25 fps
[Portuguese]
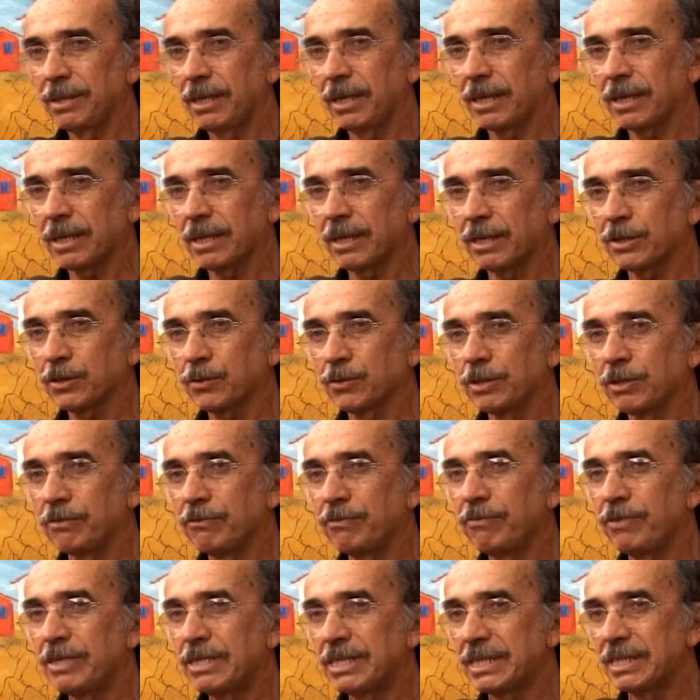aquelas coisas
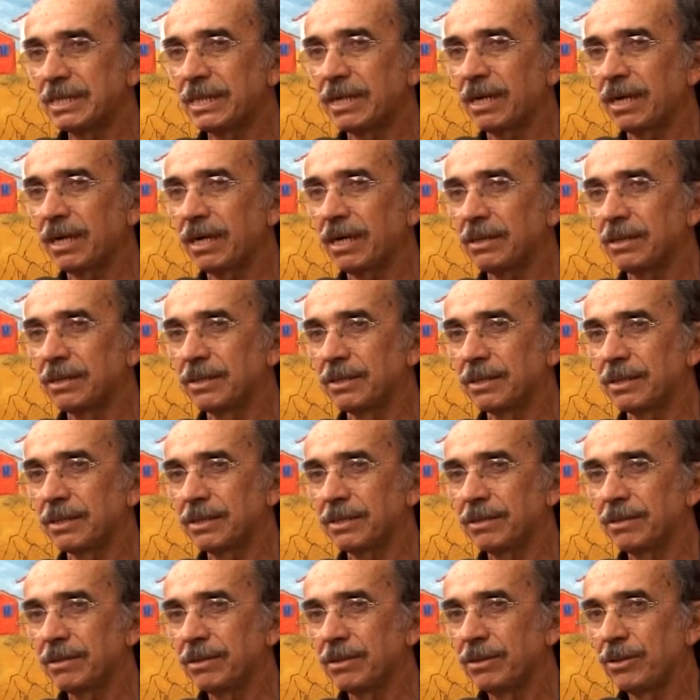
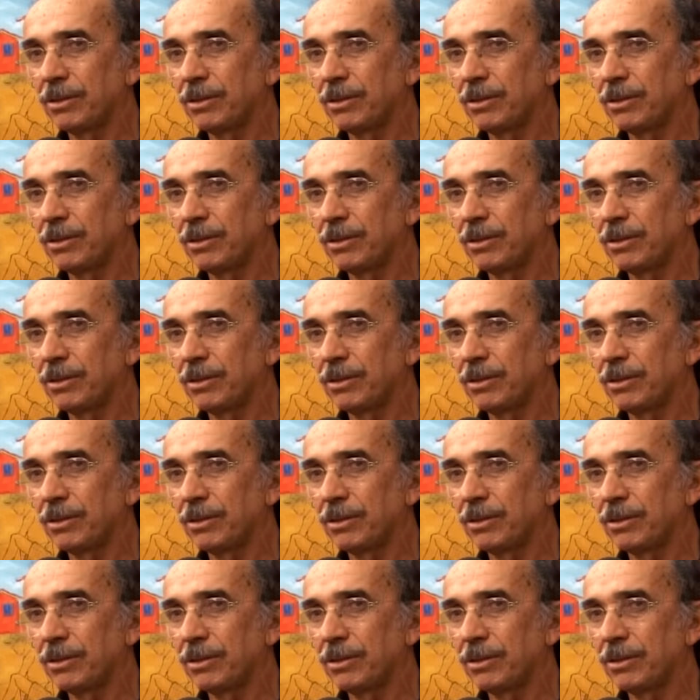vivenciadas,